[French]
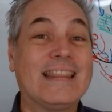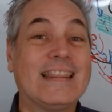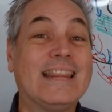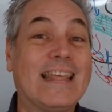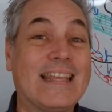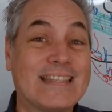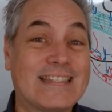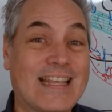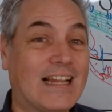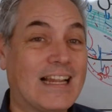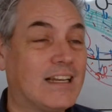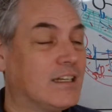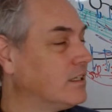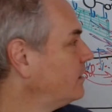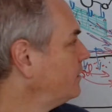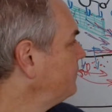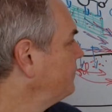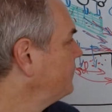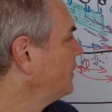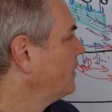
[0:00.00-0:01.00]
des
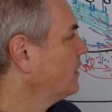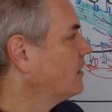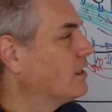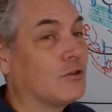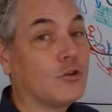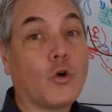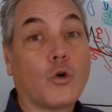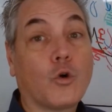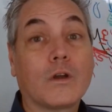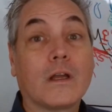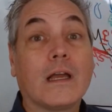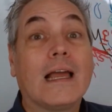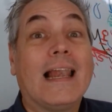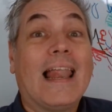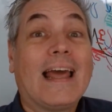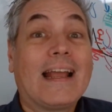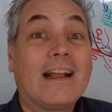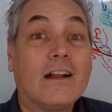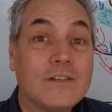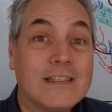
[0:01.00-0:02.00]
algues. Donc,
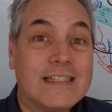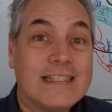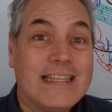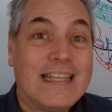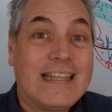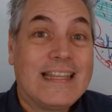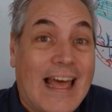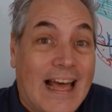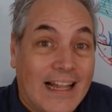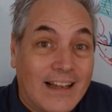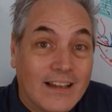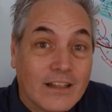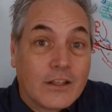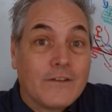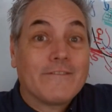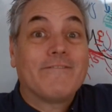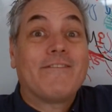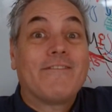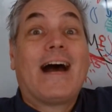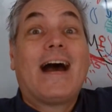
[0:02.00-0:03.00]
la quantité d'algues
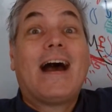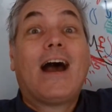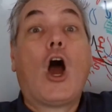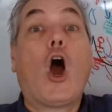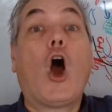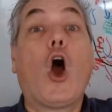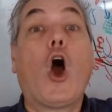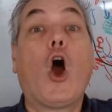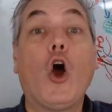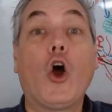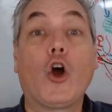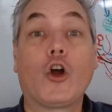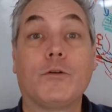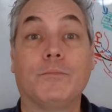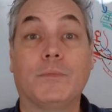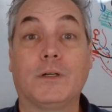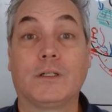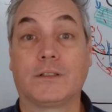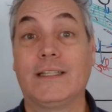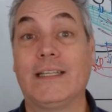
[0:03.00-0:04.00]
va
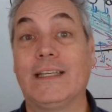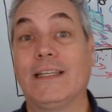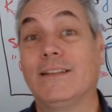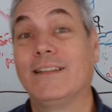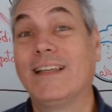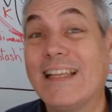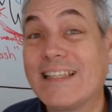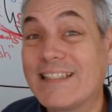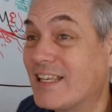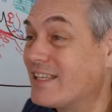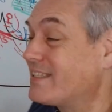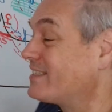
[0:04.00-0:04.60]
augmenter. Et ça,